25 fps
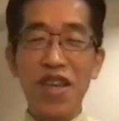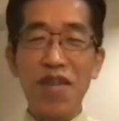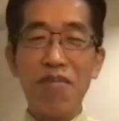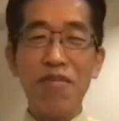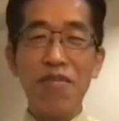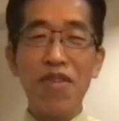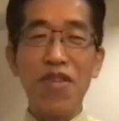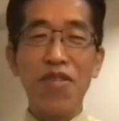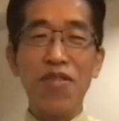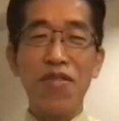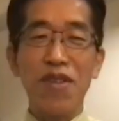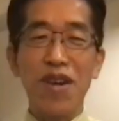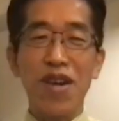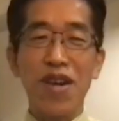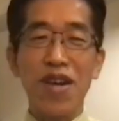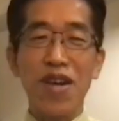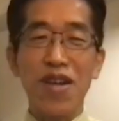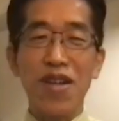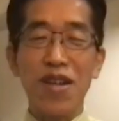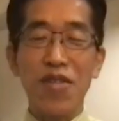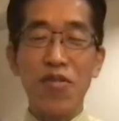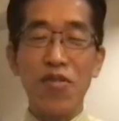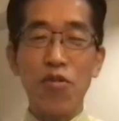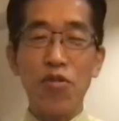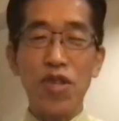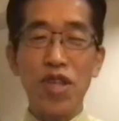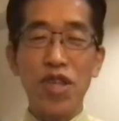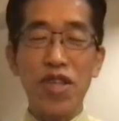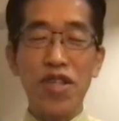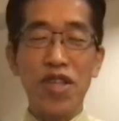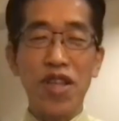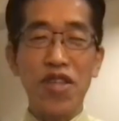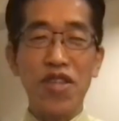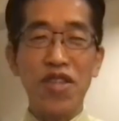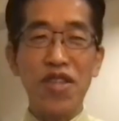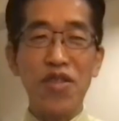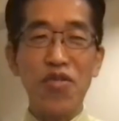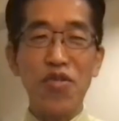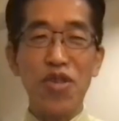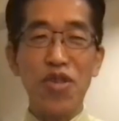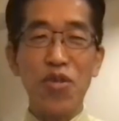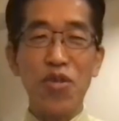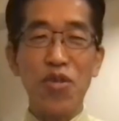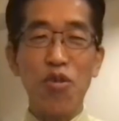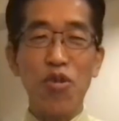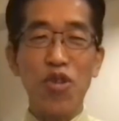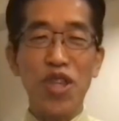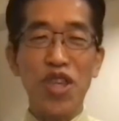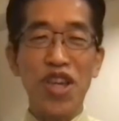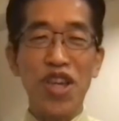憲民主があのぜひ立ち直って
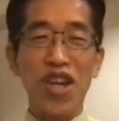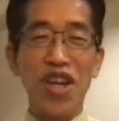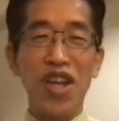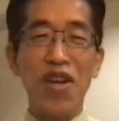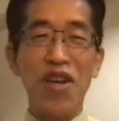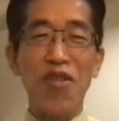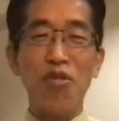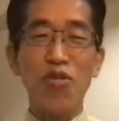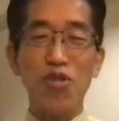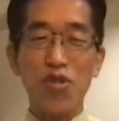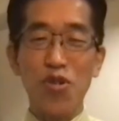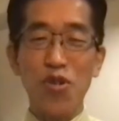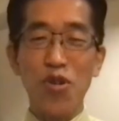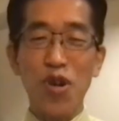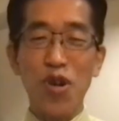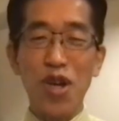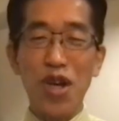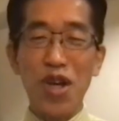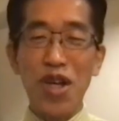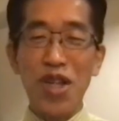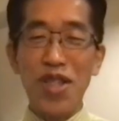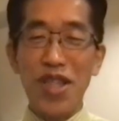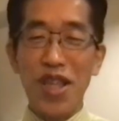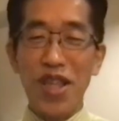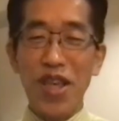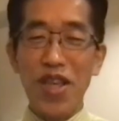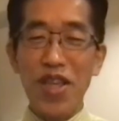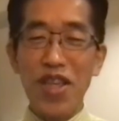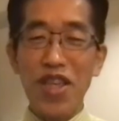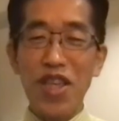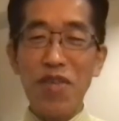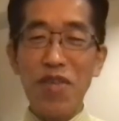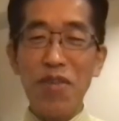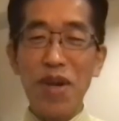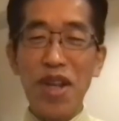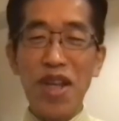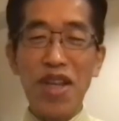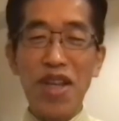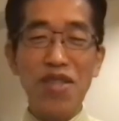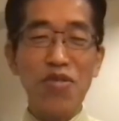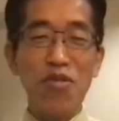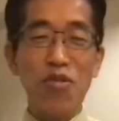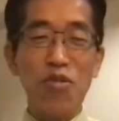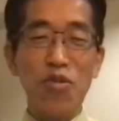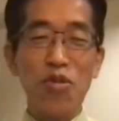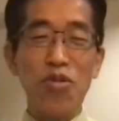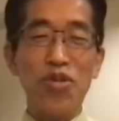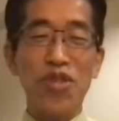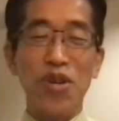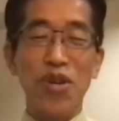ほしいからこそ正しいバランス
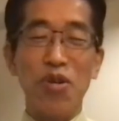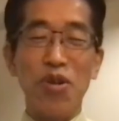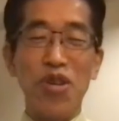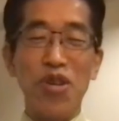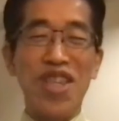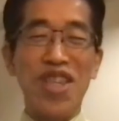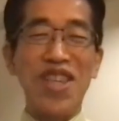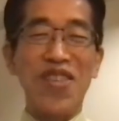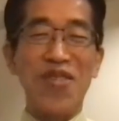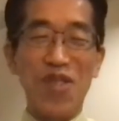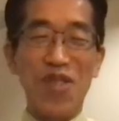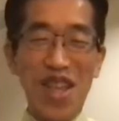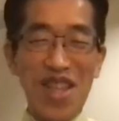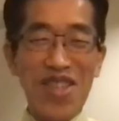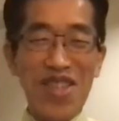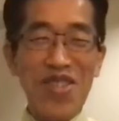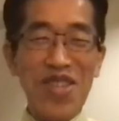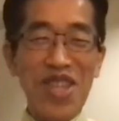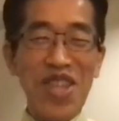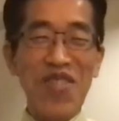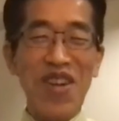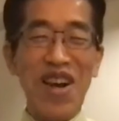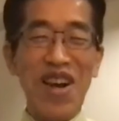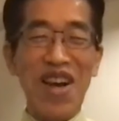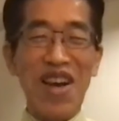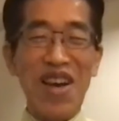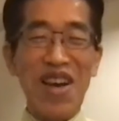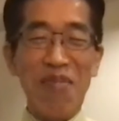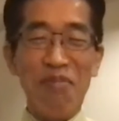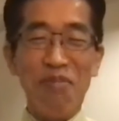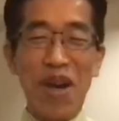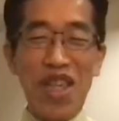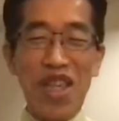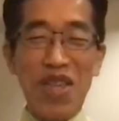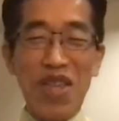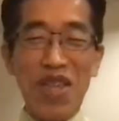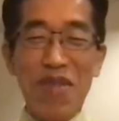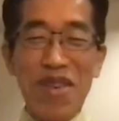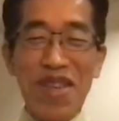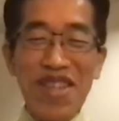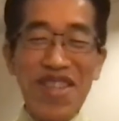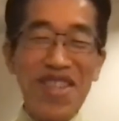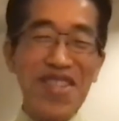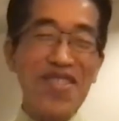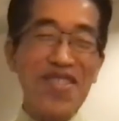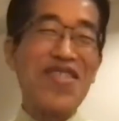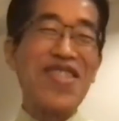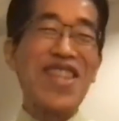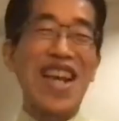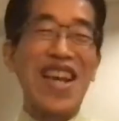をとってほしいよなっていう気は真面目に
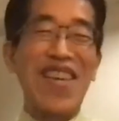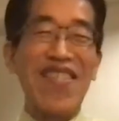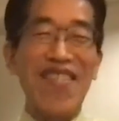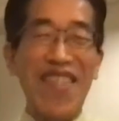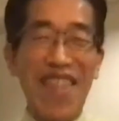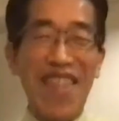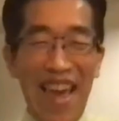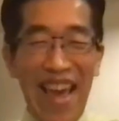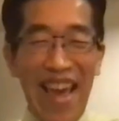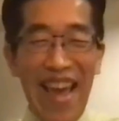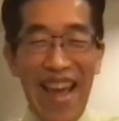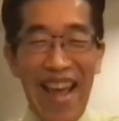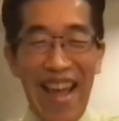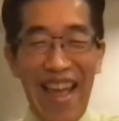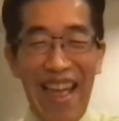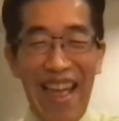するんだけどね。